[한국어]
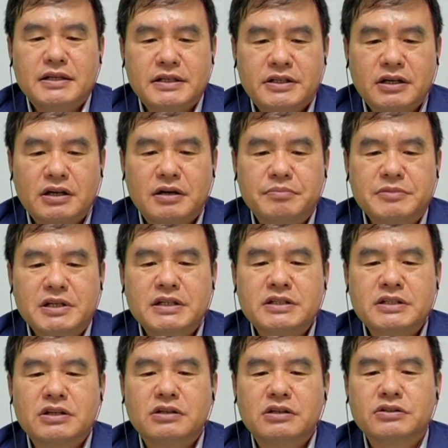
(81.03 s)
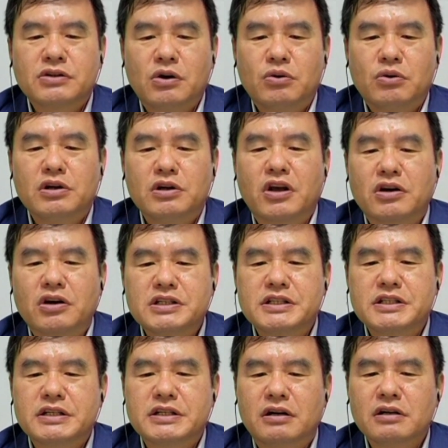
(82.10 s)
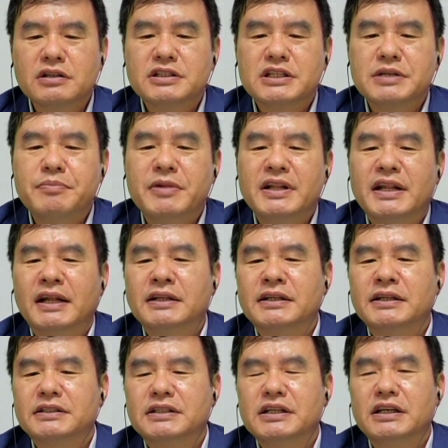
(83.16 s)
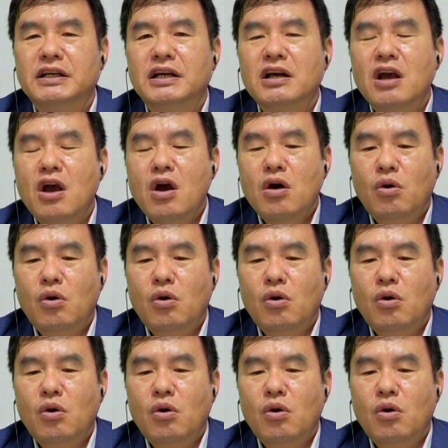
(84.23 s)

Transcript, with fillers: 이처럼 인천, 서울, 경기 지역 시민단체들이